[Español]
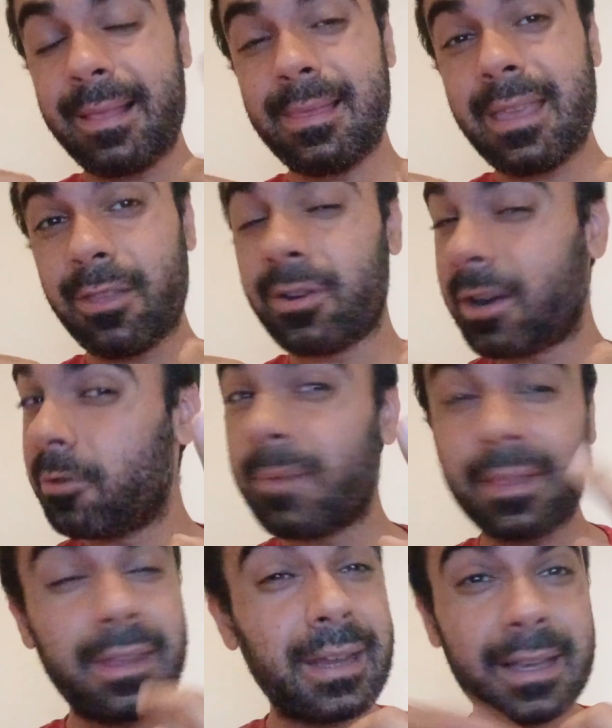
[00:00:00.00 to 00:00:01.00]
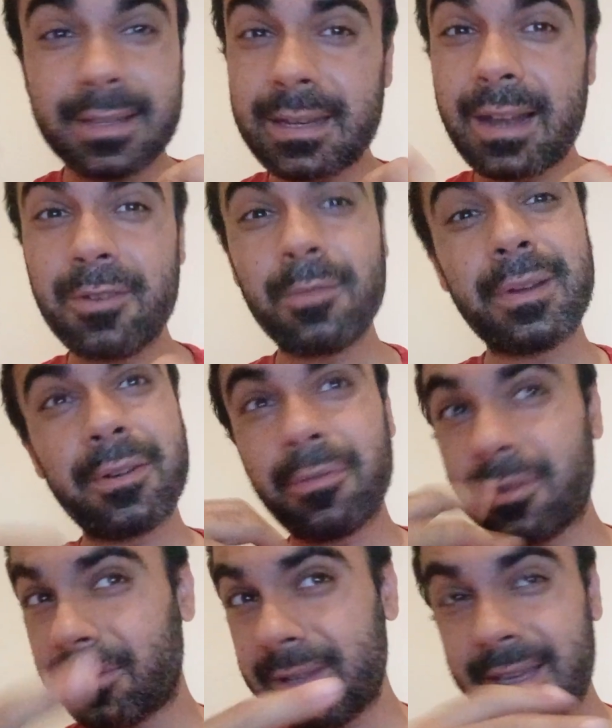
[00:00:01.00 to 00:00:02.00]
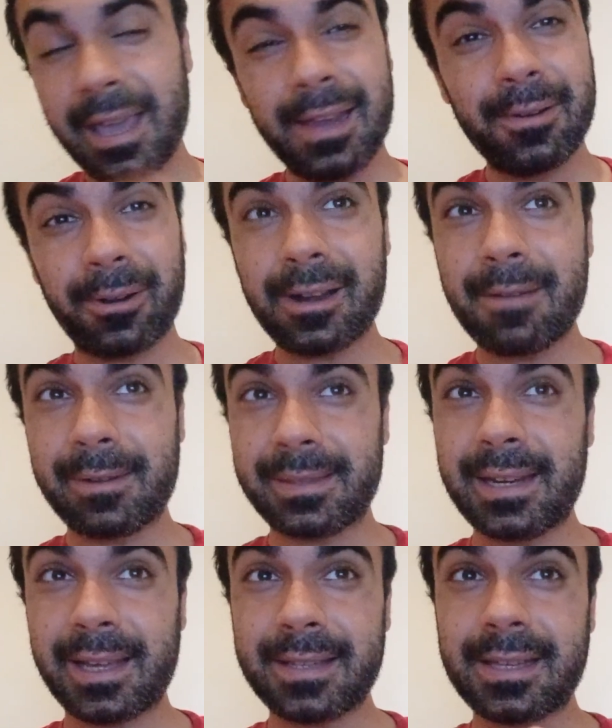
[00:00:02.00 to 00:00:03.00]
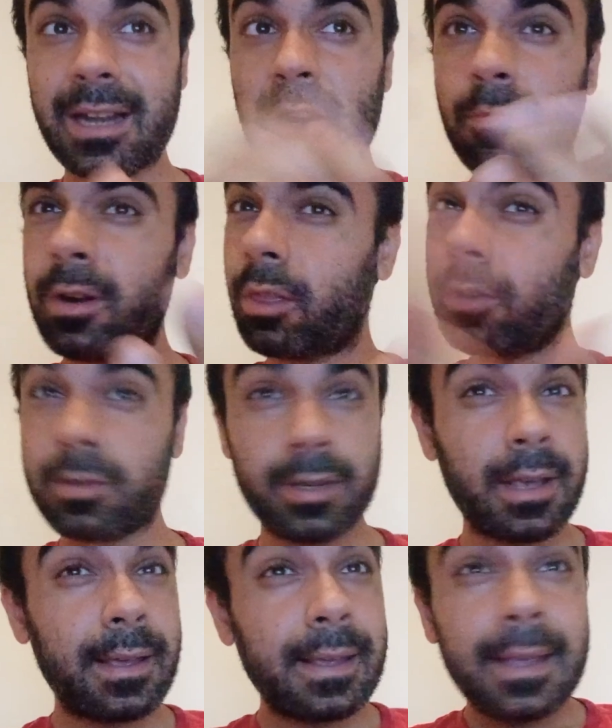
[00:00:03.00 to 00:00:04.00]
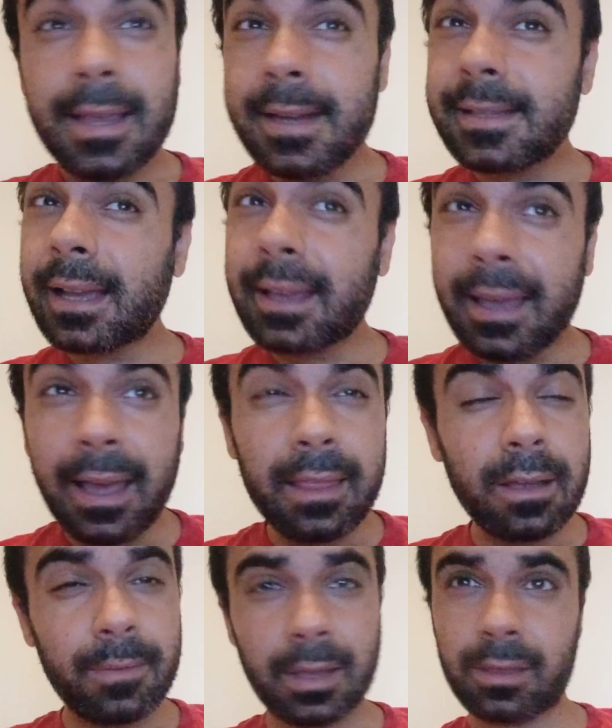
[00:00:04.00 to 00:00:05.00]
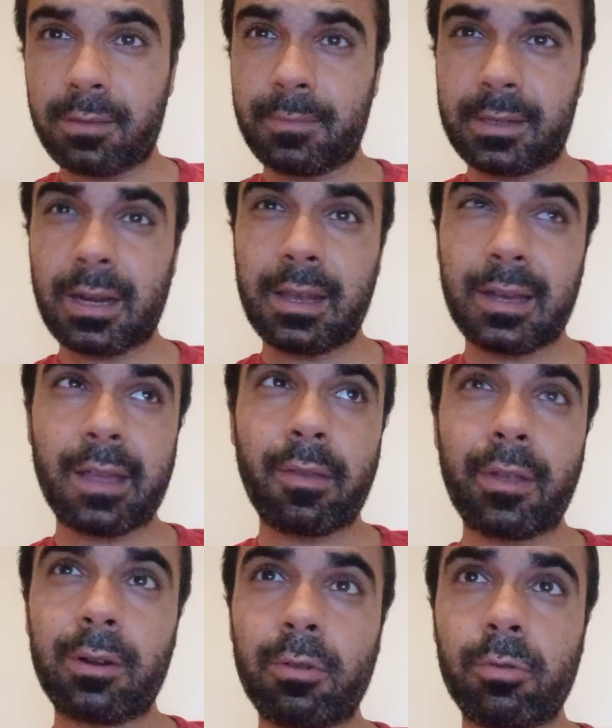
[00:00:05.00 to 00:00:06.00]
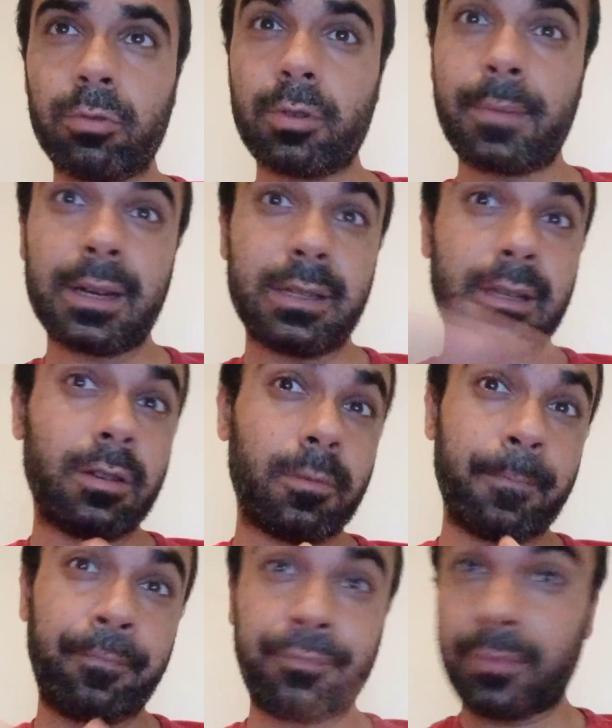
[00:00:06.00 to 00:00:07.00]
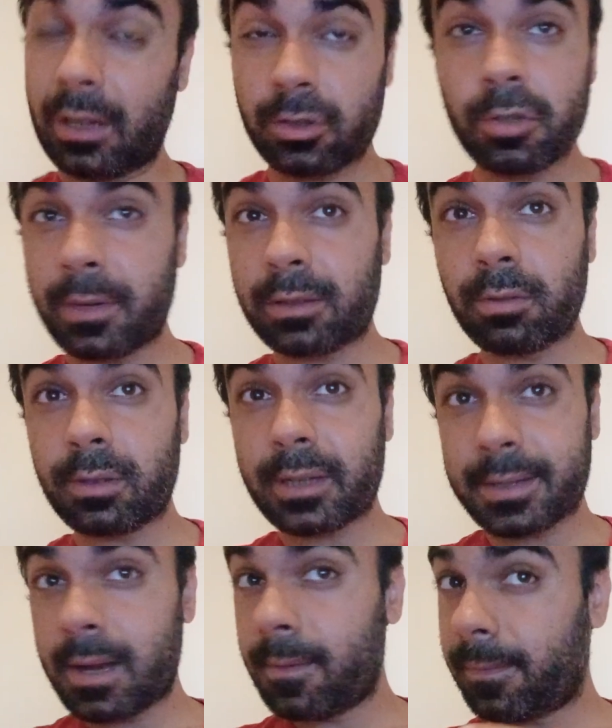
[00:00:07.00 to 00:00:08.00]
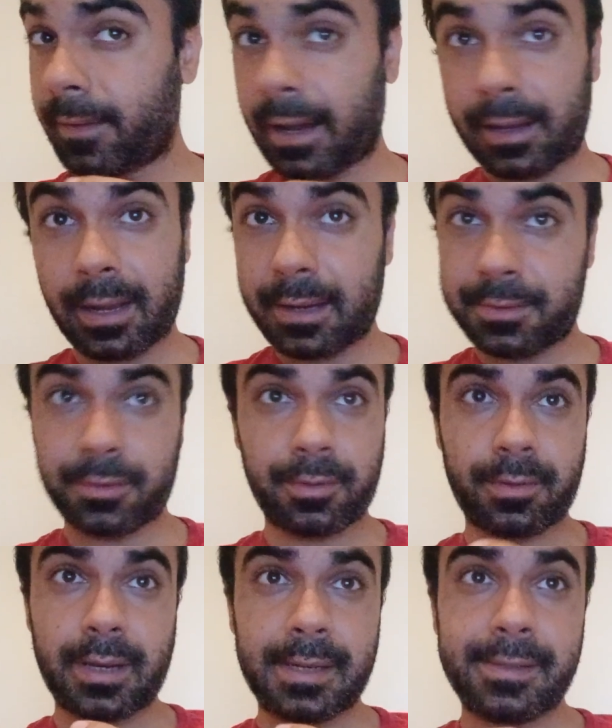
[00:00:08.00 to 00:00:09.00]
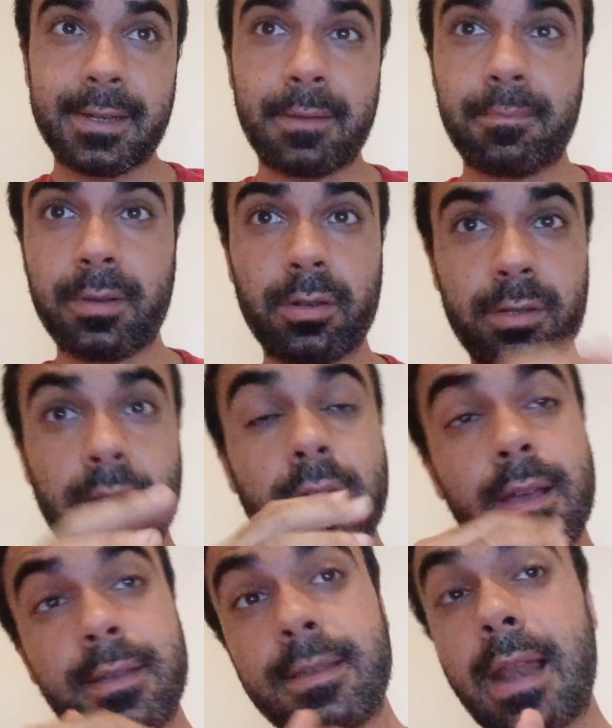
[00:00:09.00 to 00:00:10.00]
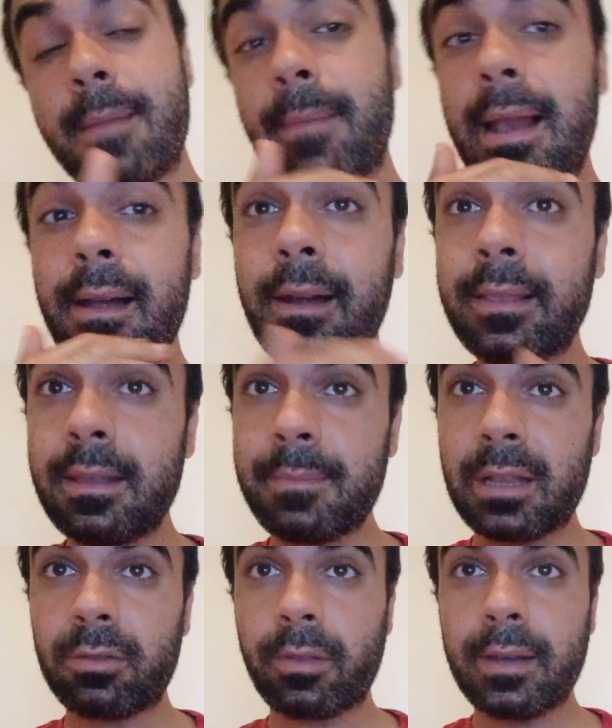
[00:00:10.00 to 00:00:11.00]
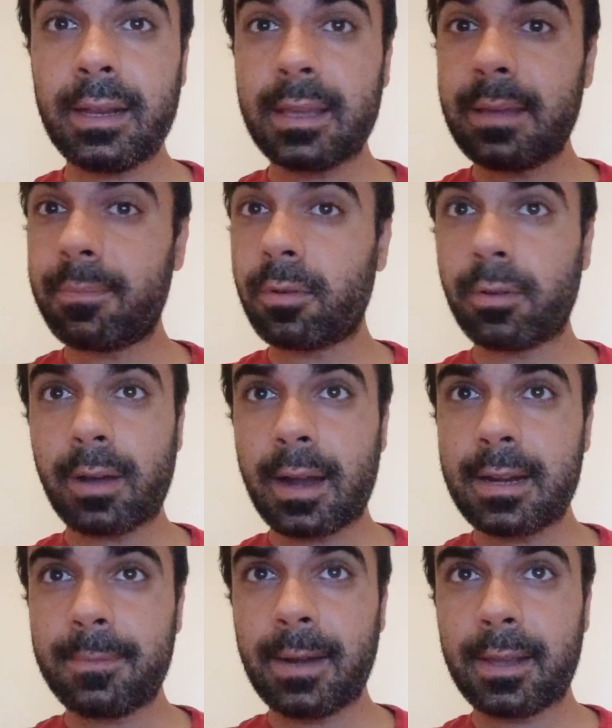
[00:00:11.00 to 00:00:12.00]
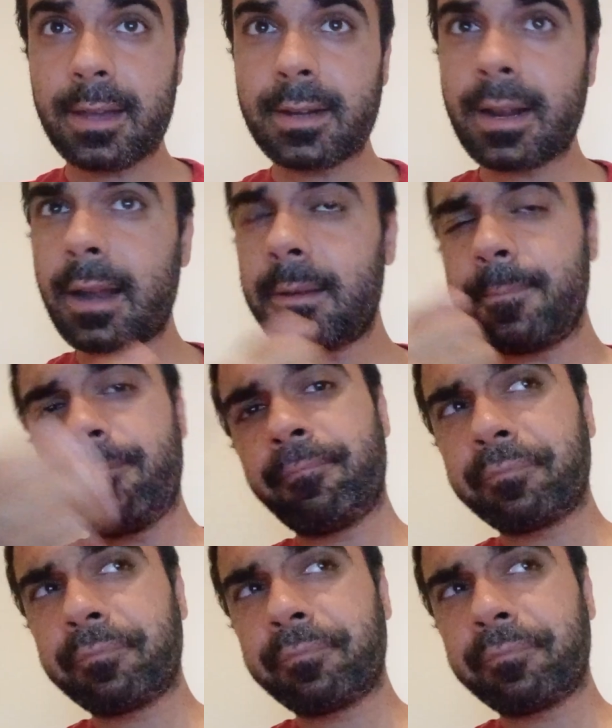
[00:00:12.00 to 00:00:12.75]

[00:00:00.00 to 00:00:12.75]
el de Donnarumma tiene que ser el número uno y Keylor Navas tiene que ser el número dos, está cada vez más alejado del conjunto parisino, sobre todo tras el fracaso en Champions y el mal rendimiento del equipo a nivel general.